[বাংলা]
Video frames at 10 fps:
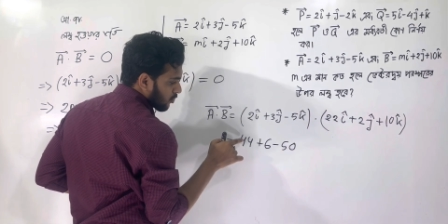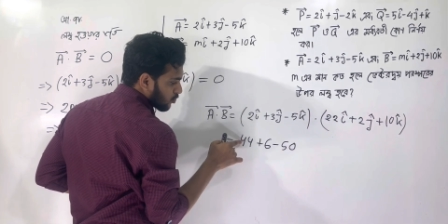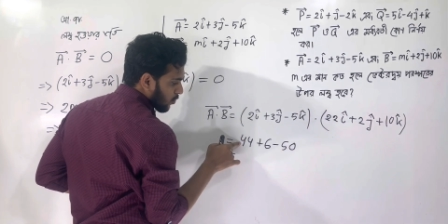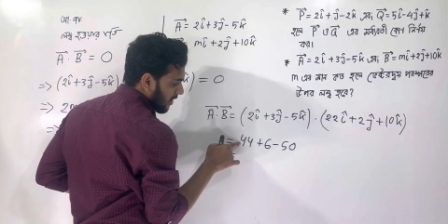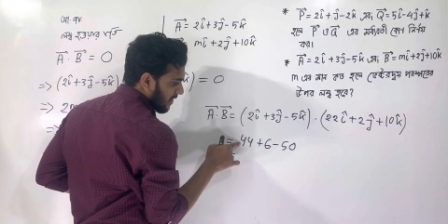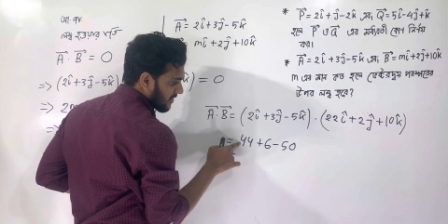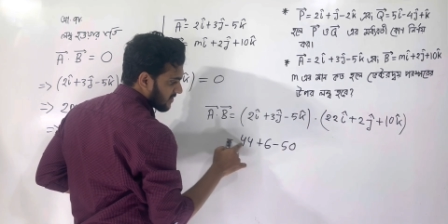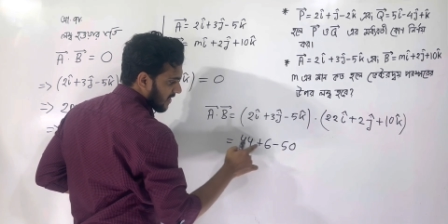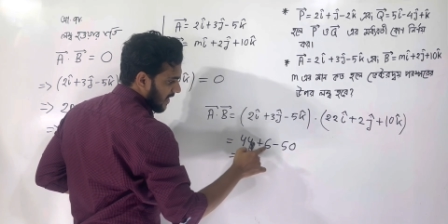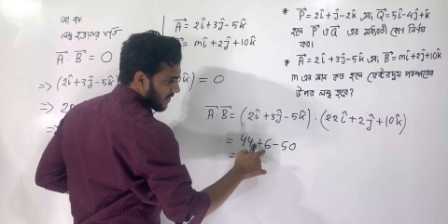চুয়াল্লিশ
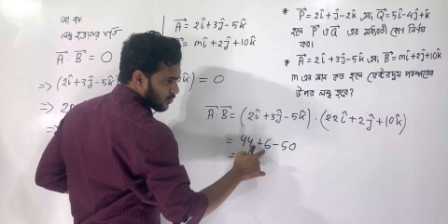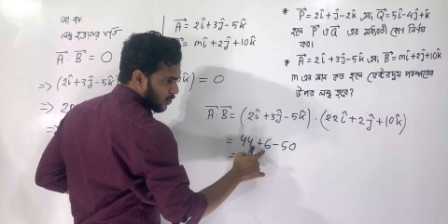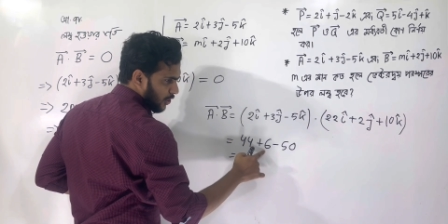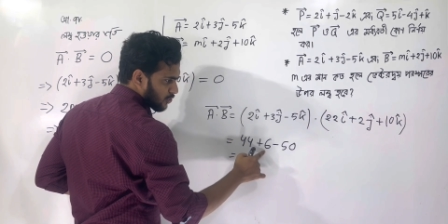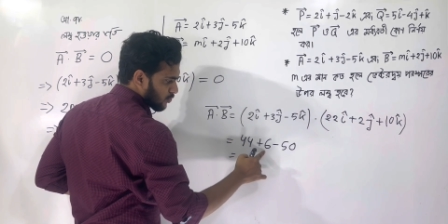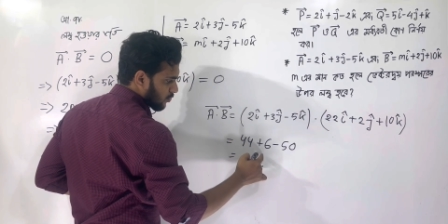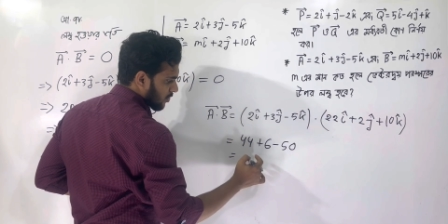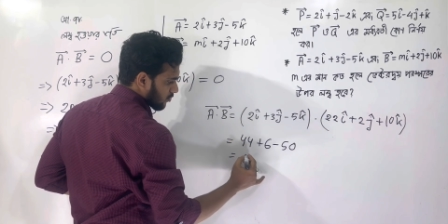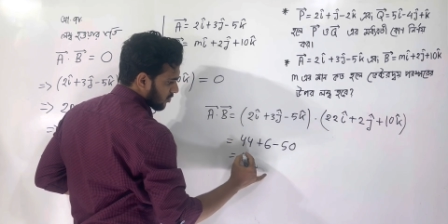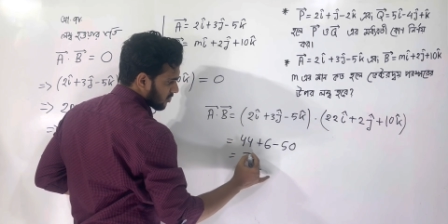আর ছয় যোগ করে
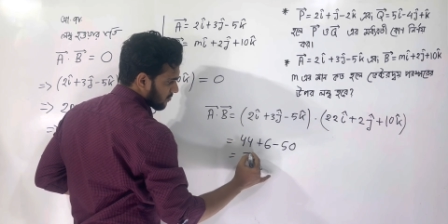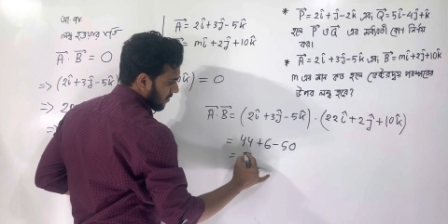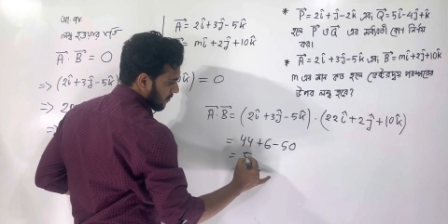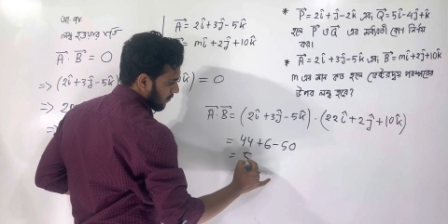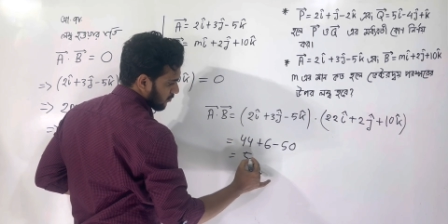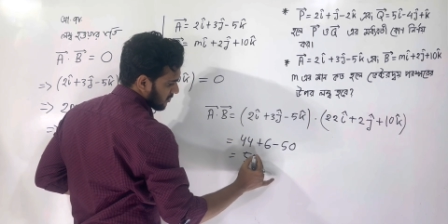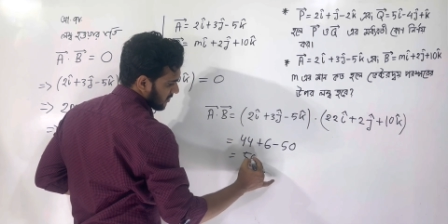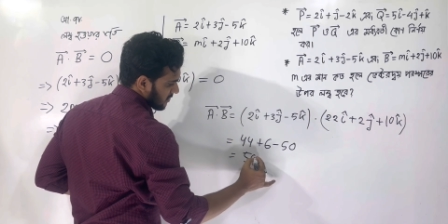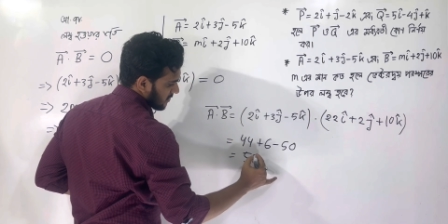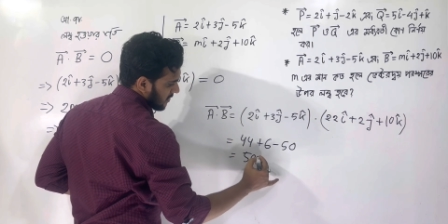কত আসবে
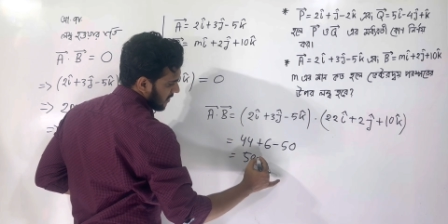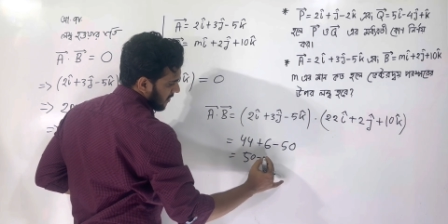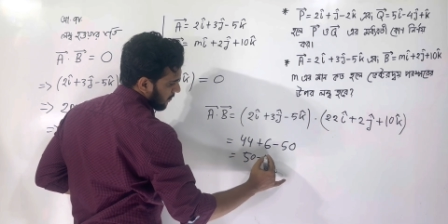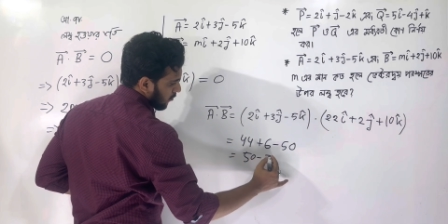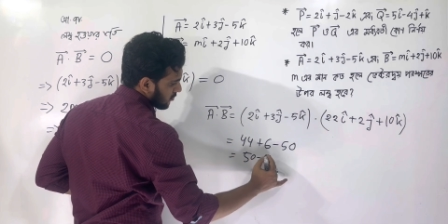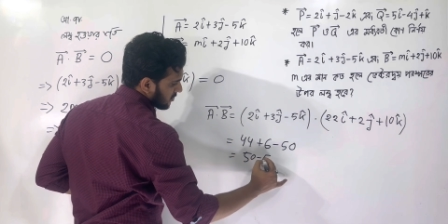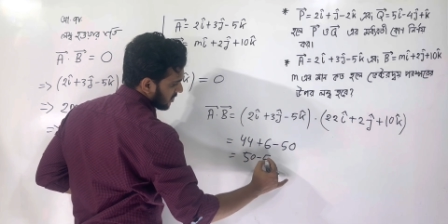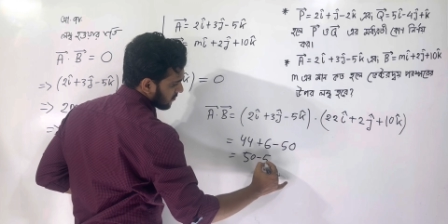পঞ্চাশ পঞ্চাশ